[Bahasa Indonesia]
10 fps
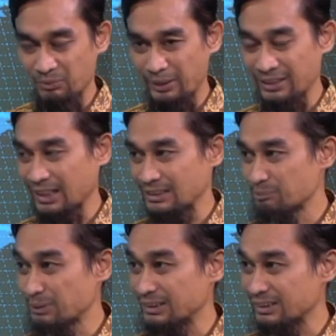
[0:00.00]

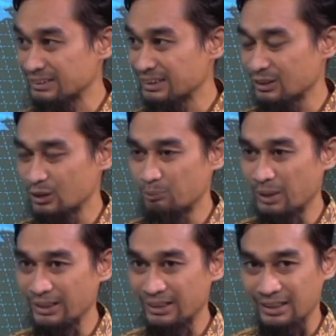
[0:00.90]
penetrasinya masih kecil gitu
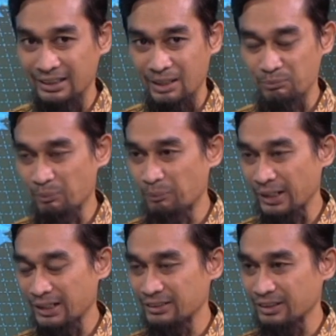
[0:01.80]
dibandingkan dengan
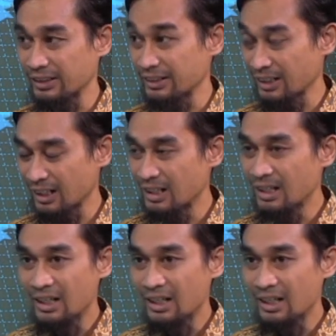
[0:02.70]
pemakaian internet dengan